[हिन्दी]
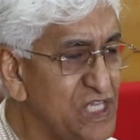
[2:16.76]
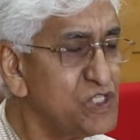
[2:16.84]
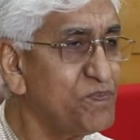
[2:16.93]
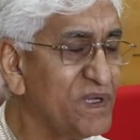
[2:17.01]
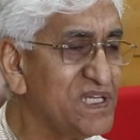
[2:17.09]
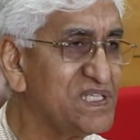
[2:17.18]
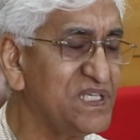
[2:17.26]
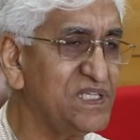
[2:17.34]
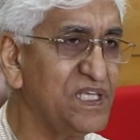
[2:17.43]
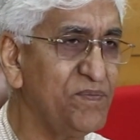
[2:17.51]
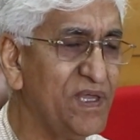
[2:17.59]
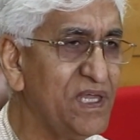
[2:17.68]
इस
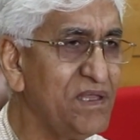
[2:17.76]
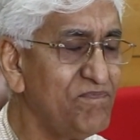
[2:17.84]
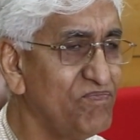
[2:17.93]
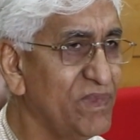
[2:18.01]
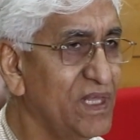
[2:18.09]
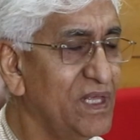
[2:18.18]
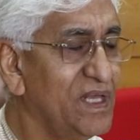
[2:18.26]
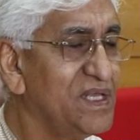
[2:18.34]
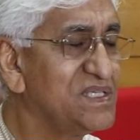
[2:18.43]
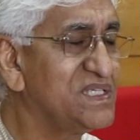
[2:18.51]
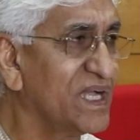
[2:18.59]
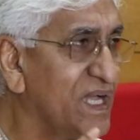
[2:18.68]
परिस्थिति में
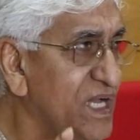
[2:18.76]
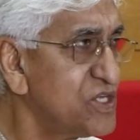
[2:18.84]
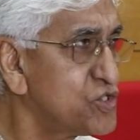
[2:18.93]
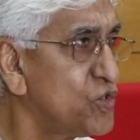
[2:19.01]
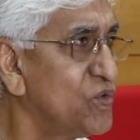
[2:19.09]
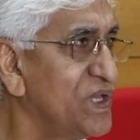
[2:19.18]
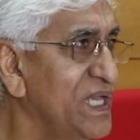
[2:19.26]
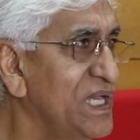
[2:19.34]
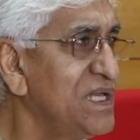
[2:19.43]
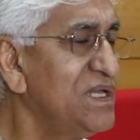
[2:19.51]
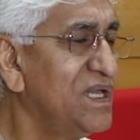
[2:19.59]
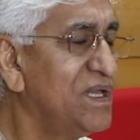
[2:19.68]
संघर्ष हो गया
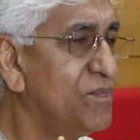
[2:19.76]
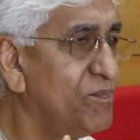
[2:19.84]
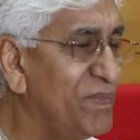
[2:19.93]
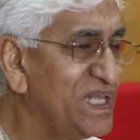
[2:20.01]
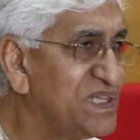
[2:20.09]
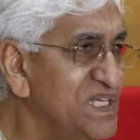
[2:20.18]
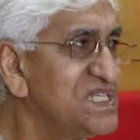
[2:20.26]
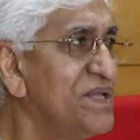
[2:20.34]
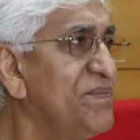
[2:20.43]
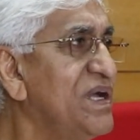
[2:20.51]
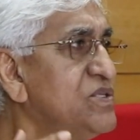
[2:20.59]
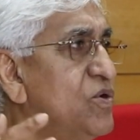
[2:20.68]
मैथी
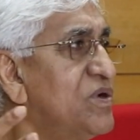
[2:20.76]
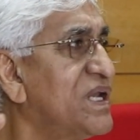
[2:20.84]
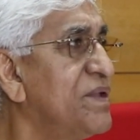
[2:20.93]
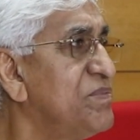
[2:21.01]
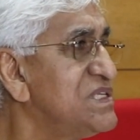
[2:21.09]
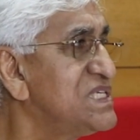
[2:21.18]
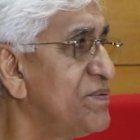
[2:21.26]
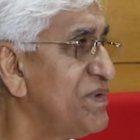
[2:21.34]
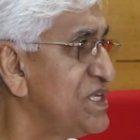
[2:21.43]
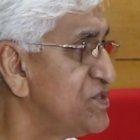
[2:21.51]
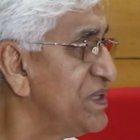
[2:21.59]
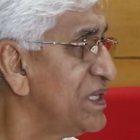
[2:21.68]
समाज और ट्राइबल
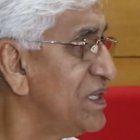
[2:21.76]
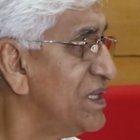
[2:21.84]
समाज में